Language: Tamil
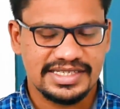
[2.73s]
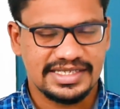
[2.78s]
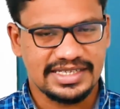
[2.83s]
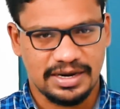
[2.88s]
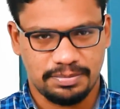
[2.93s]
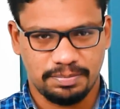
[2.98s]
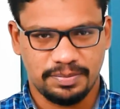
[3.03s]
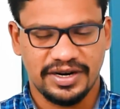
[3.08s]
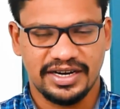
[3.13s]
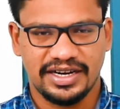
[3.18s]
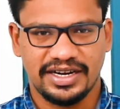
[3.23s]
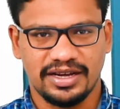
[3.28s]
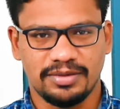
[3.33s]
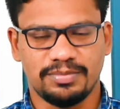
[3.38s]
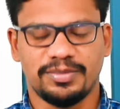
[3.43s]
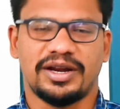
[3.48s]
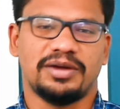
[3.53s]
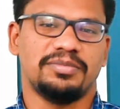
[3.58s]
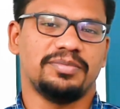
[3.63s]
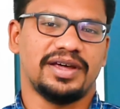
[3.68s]
சர்பாட்டா
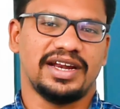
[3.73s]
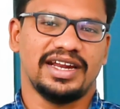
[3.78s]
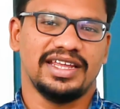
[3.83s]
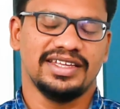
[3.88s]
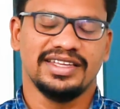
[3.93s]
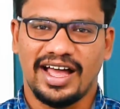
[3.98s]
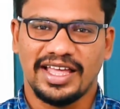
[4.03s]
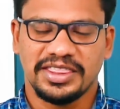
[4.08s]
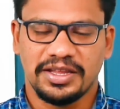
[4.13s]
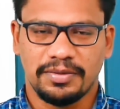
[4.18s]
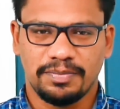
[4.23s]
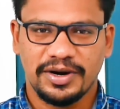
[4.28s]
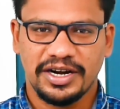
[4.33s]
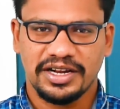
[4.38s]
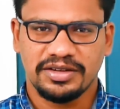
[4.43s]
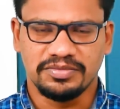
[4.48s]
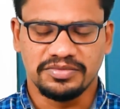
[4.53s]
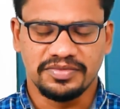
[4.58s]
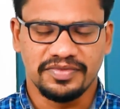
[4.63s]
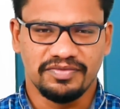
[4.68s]
பரம்பரை அந்த
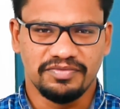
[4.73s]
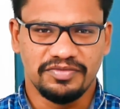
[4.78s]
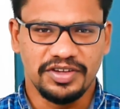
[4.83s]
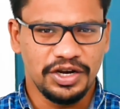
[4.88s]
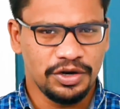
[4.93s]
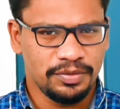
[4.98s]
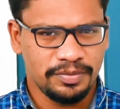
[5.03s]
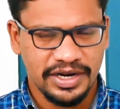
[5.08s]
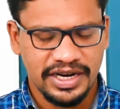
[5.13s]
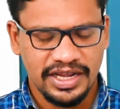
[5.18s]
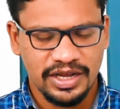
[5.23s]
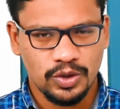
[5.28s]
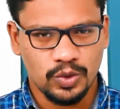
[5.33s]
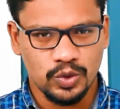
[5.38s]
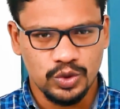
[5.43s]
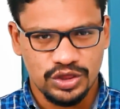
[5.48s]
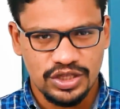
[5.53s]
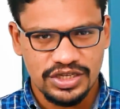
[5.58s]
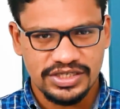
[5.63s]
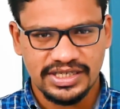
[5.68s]
படம் வெறுமனே
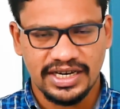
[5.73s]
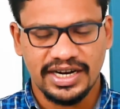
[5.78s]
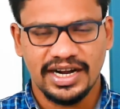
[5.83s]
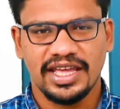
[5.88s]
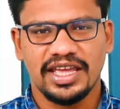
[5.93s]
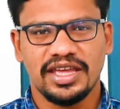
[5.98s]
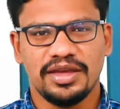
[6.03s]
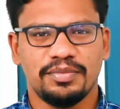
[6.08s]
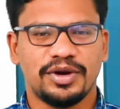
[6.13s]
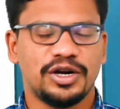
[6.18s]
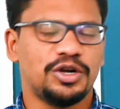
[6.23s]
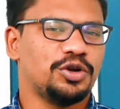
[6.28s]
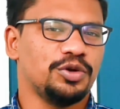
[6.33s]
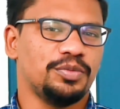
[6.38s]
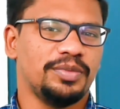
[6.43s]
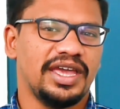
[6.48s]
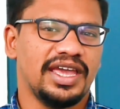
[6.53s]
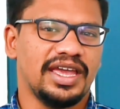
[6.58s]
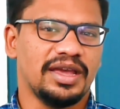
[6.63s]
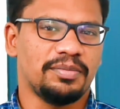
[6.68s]
குத்துச்சண்டையை
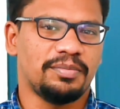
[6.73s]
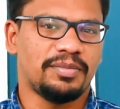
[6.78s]
மட்டுமே